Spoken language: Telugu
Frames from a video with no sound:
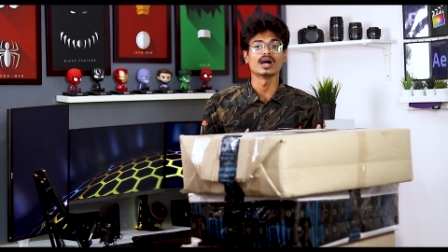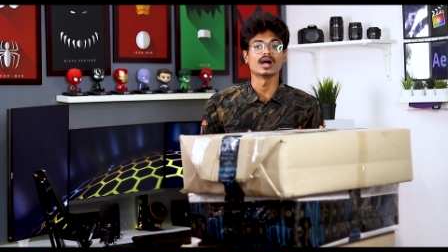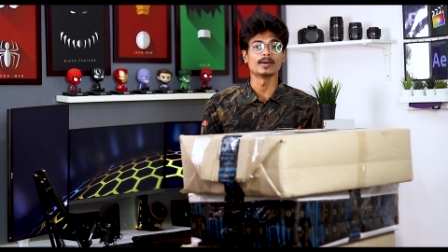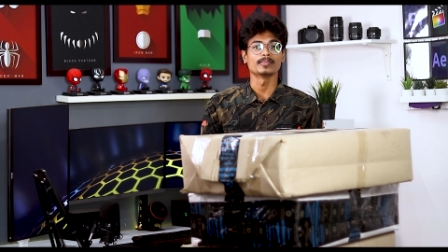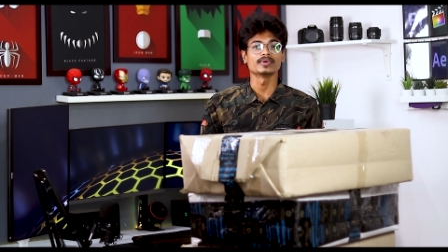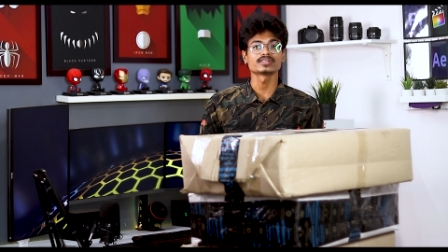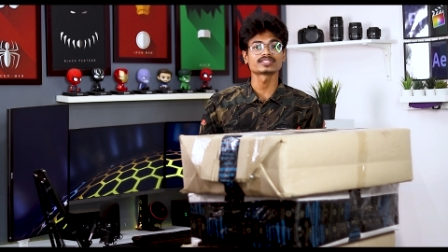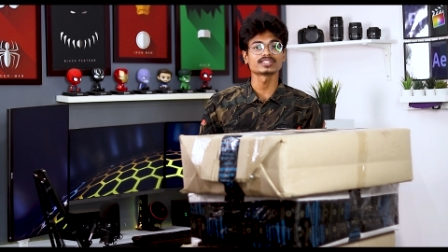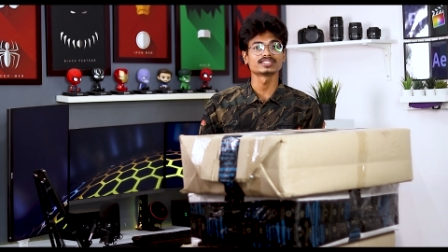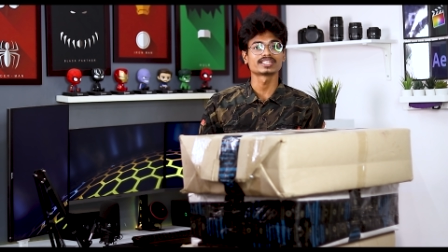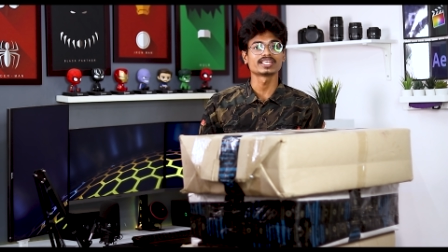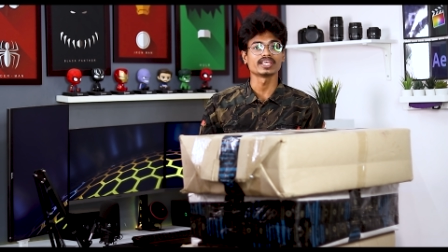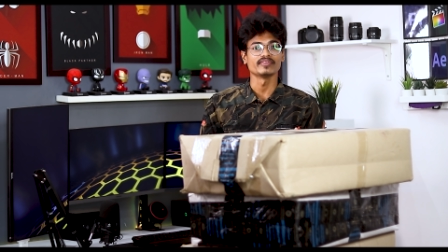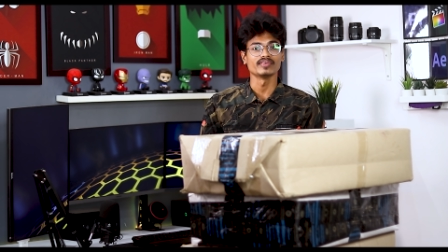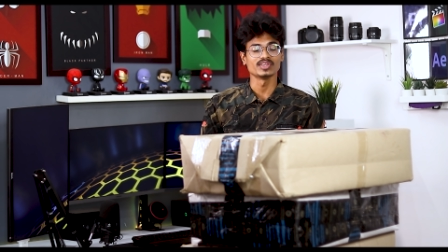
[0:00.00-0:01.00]
ఆ
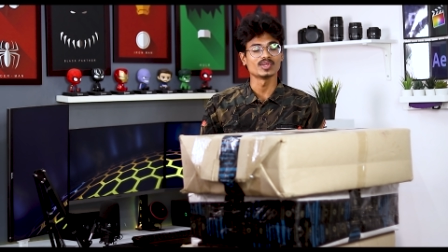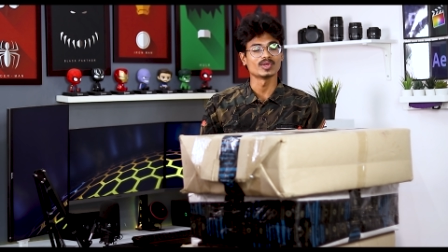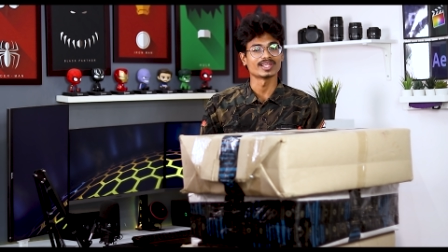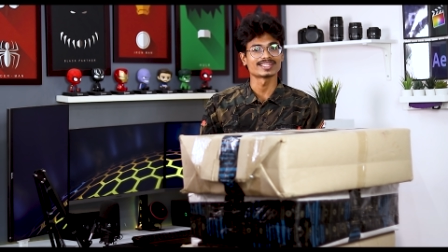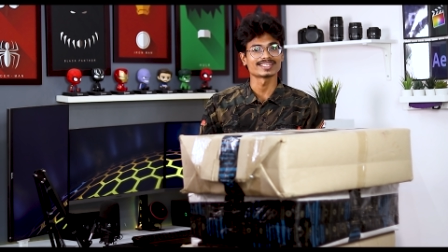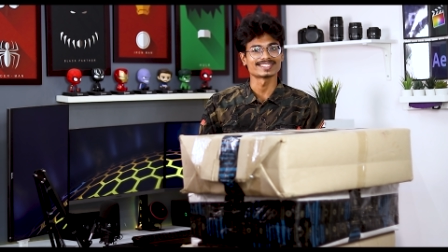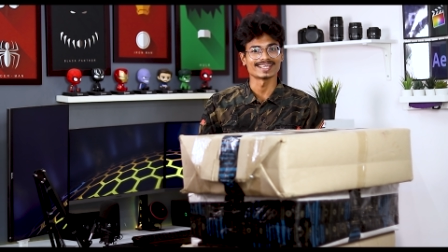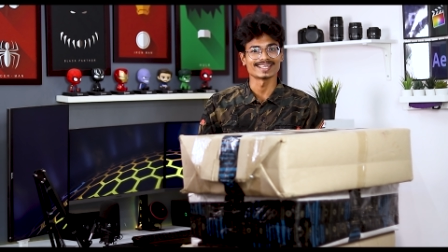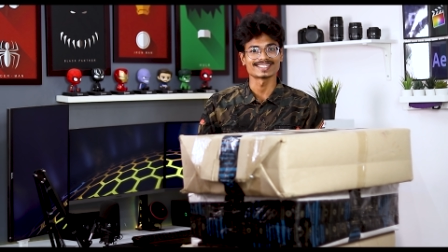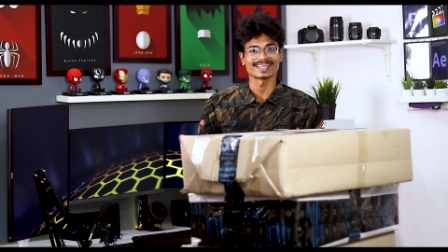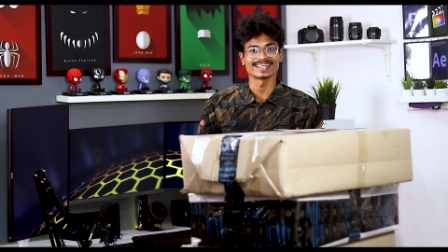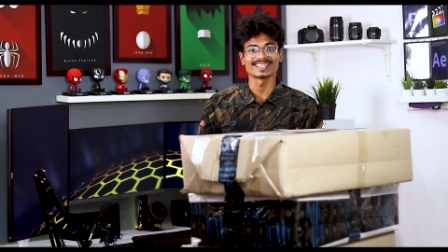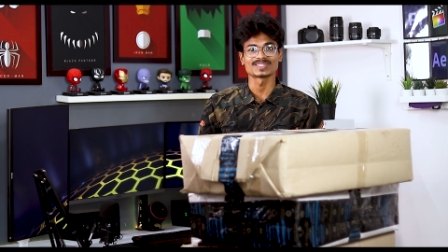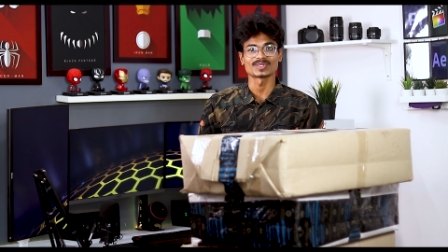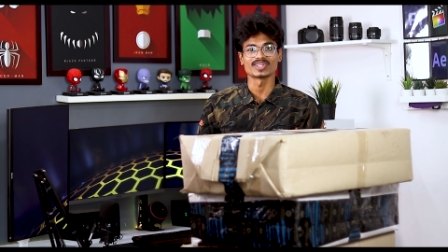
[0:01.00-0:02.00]
పర్సన్స్కి ఈ వీడియోని అయితే షేర్
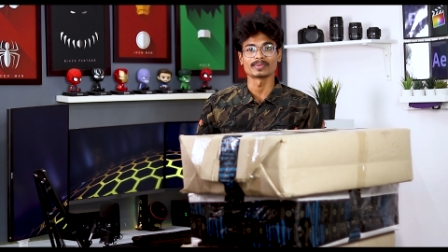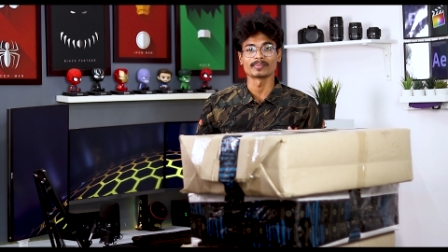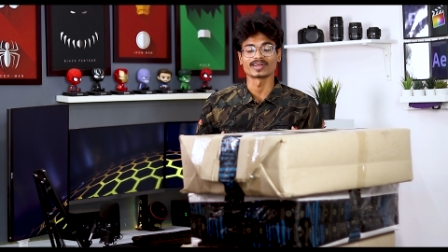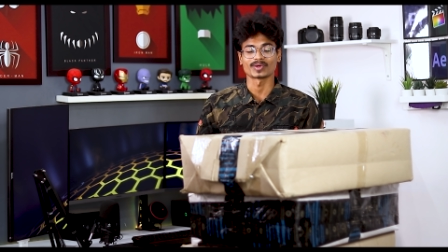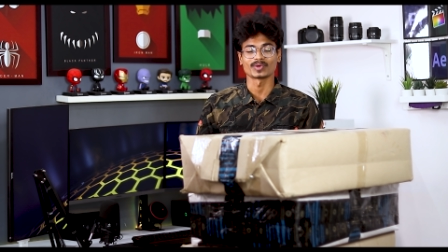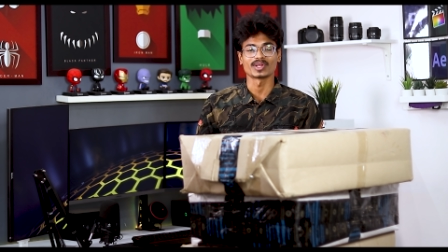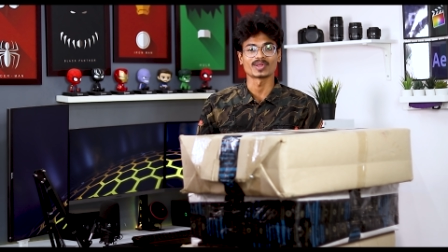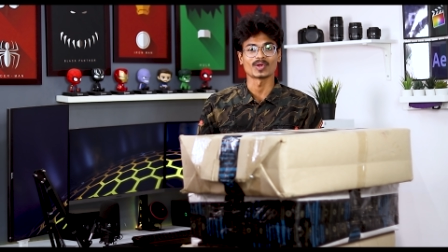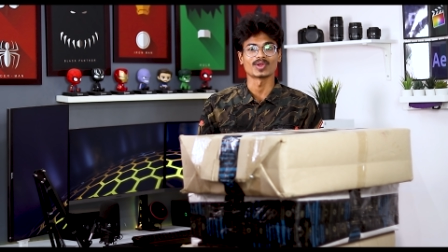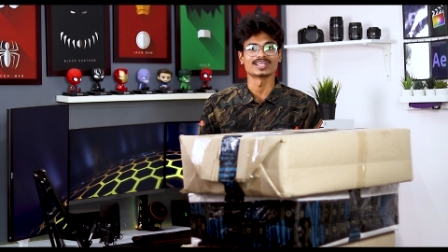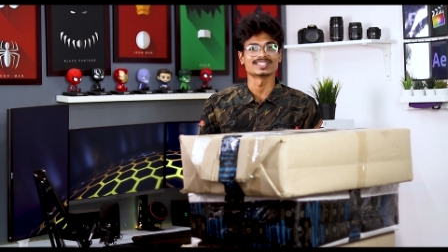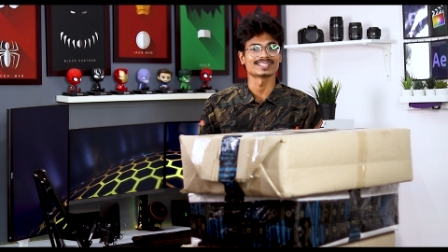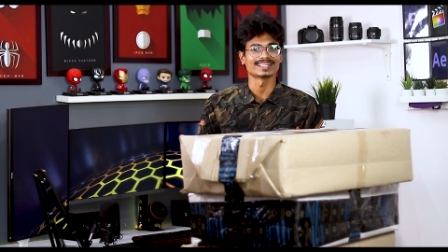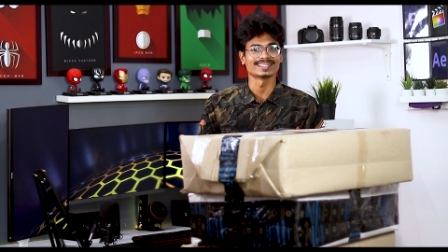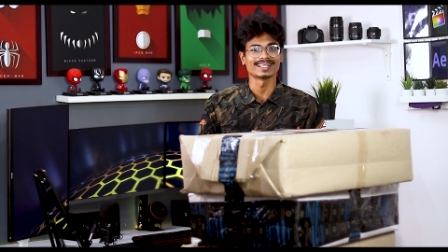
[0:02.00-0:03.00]
చేయండి సో దాన్ని మనకున్న
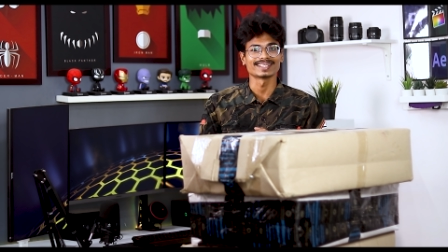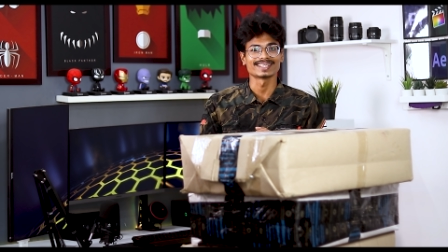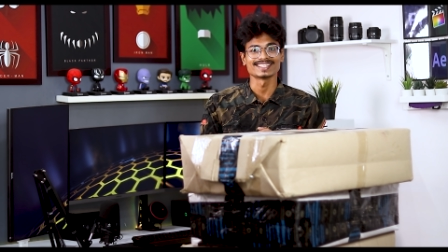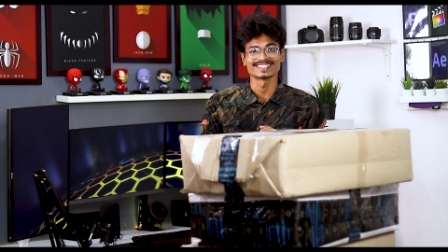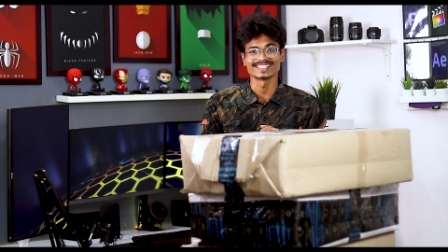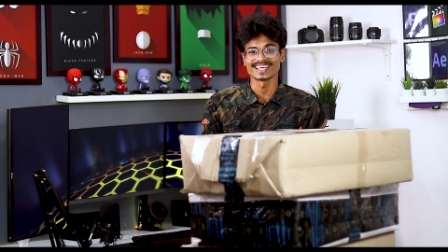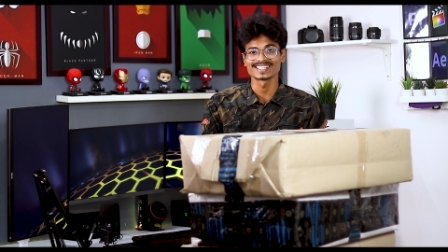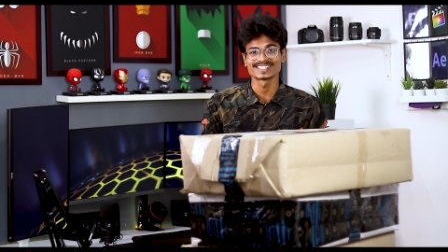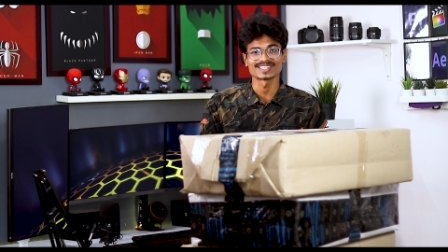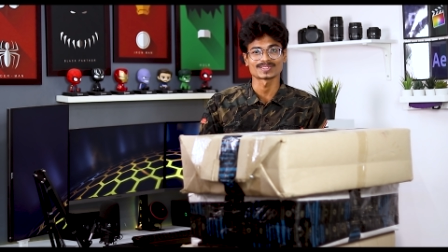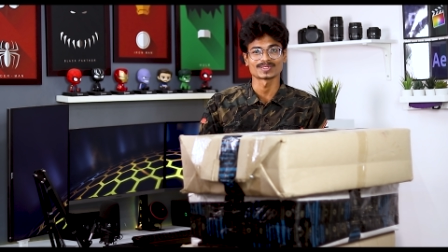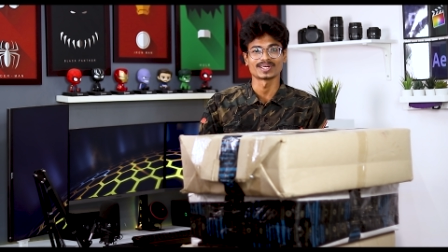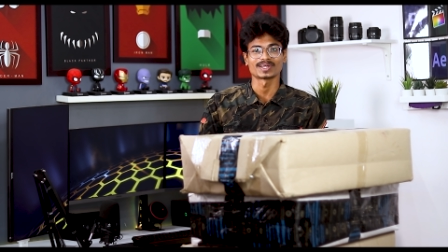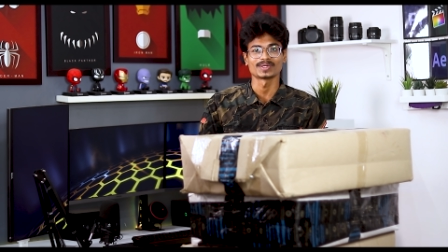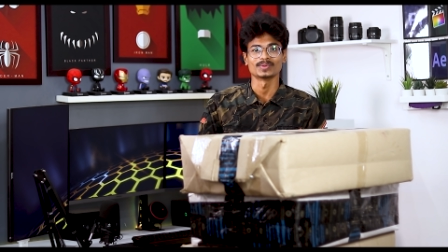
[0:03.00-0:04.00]
నాలెడ్జ్ అందరికీ షేర్
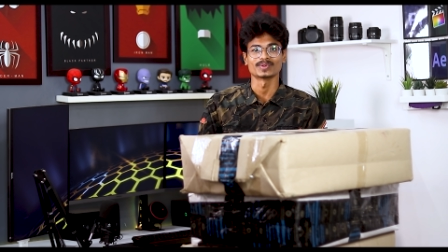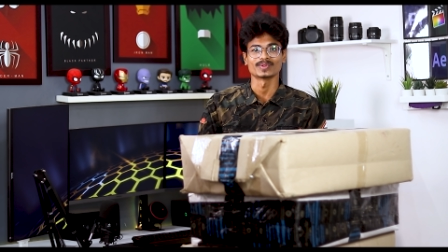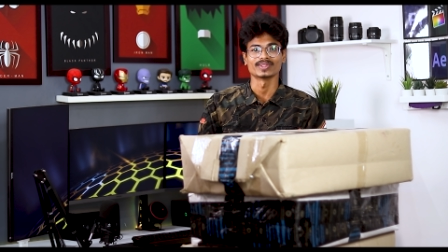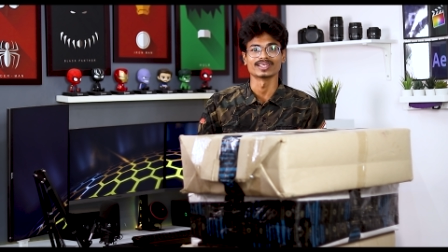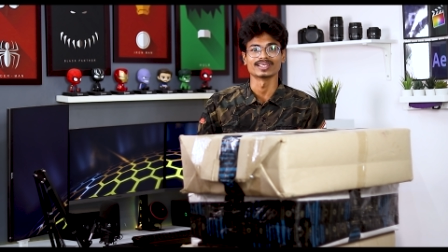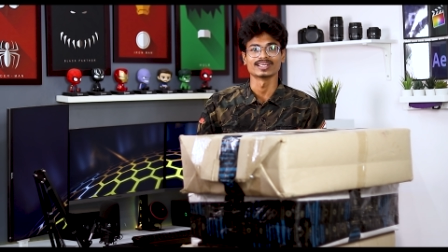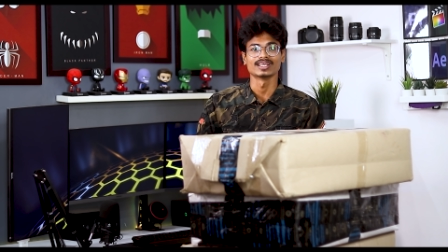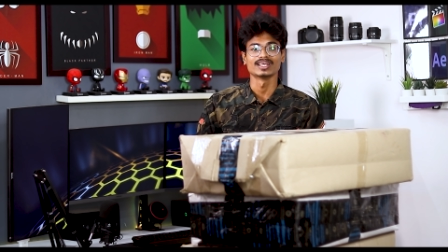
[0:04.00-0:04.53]
చేసుకున్నట్లు ఉంటుంది